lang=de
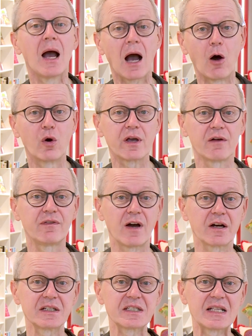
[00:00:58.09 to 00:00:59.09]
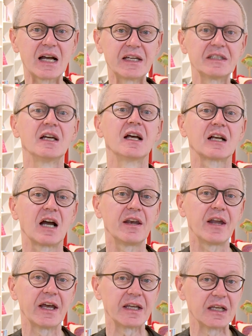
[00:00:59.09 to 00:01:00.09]
Auch erfahrenes Leid
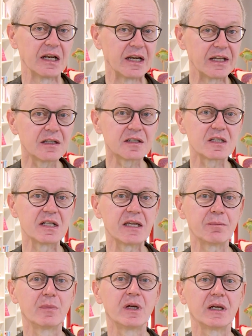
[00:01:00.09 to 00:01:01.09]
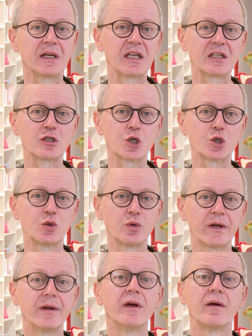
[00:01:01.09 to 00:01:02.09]
kann ein gelingendes Leben nicht
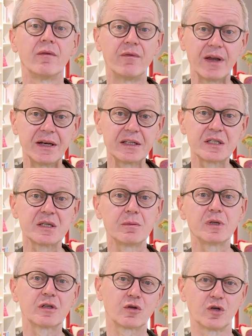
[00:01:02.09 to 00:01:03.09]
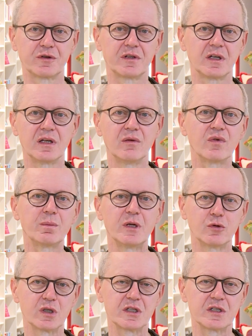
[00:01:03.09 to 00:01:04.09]
zerstören, wenn es mit Gott in Verbindung